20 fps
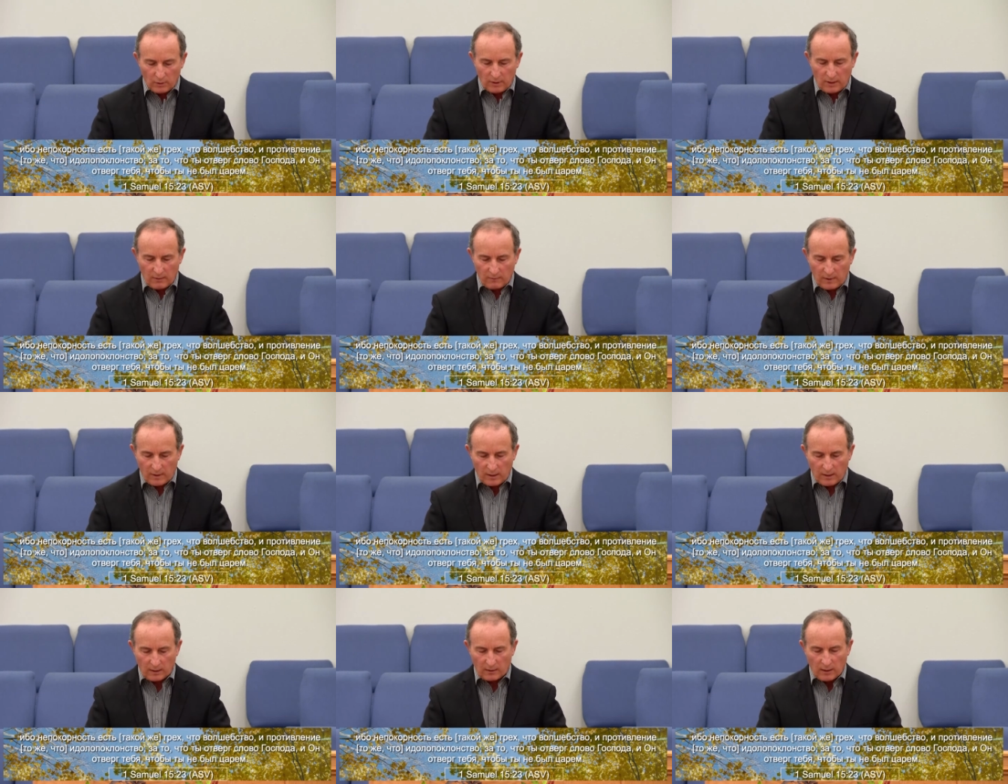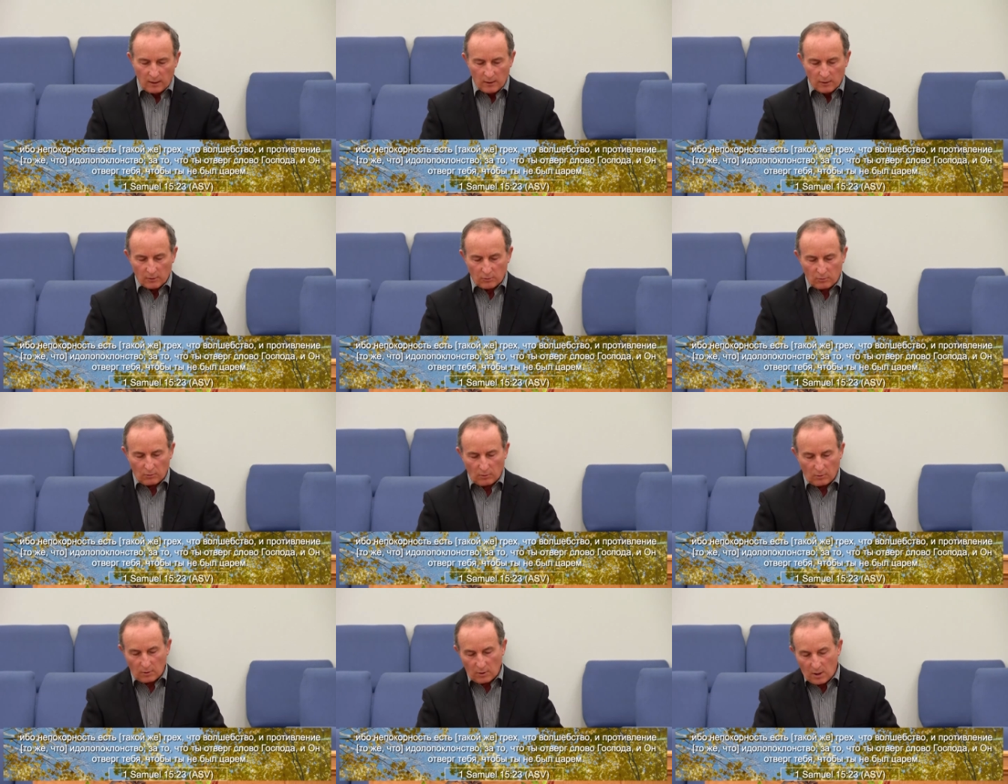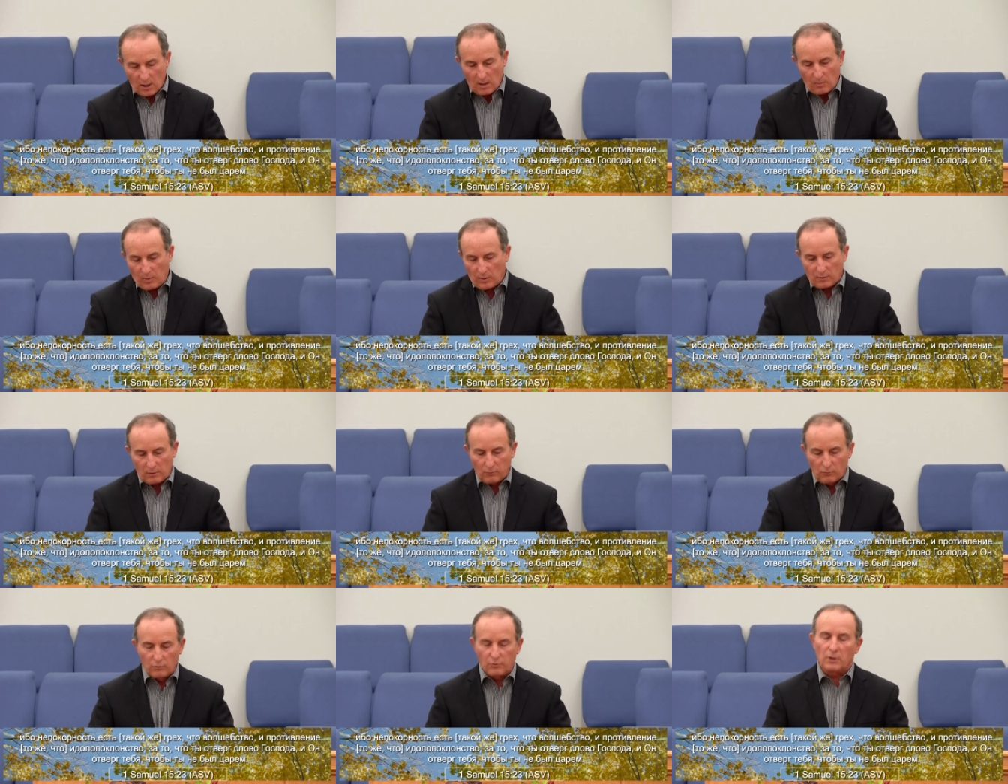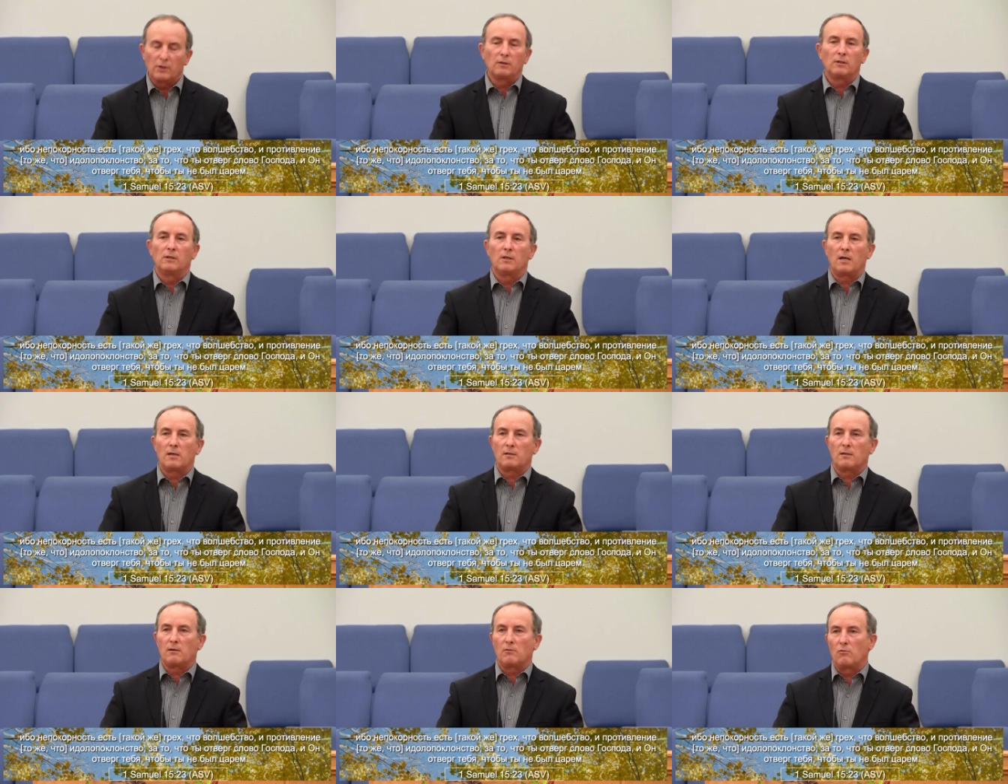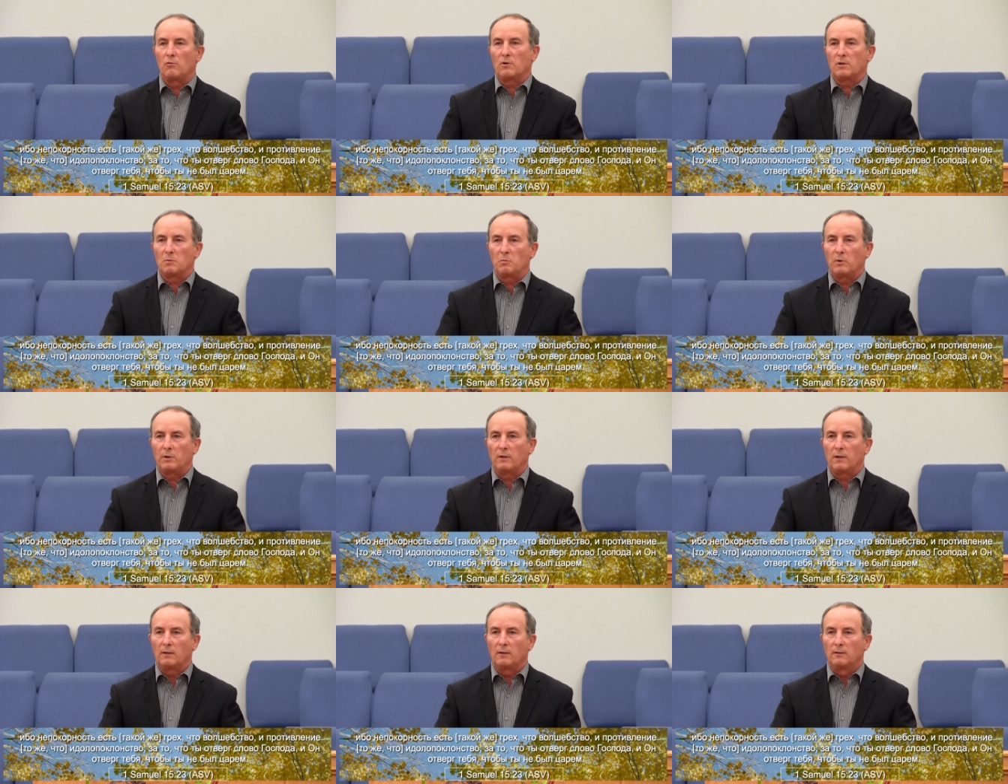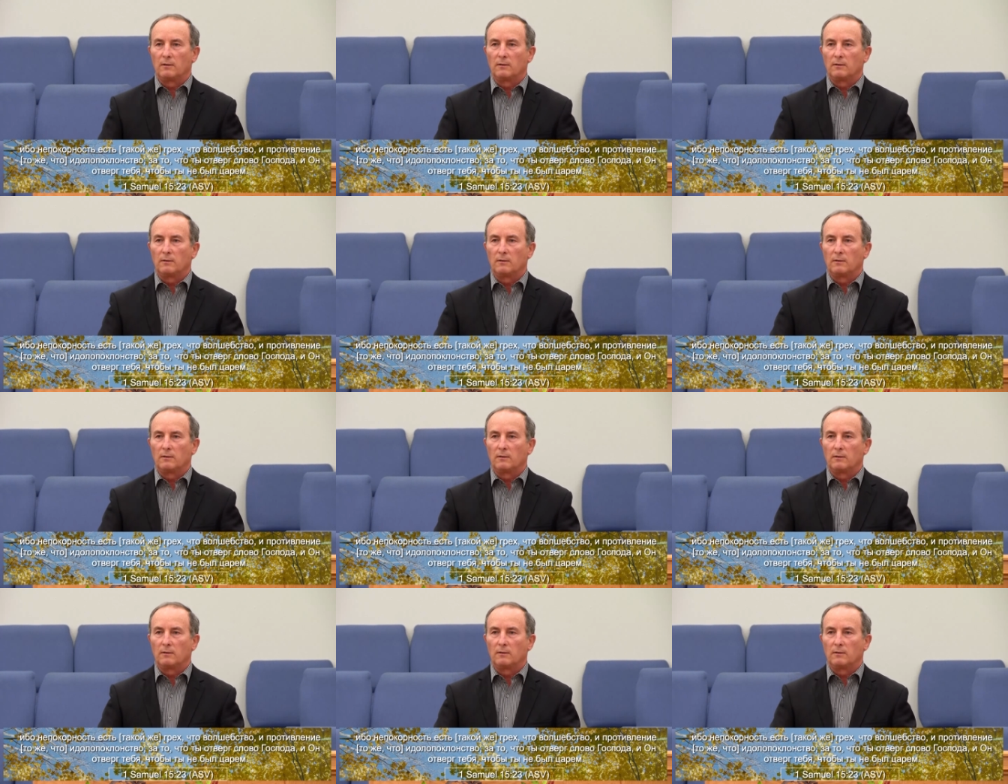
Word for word: говорит, что «я послушал гласа Господа».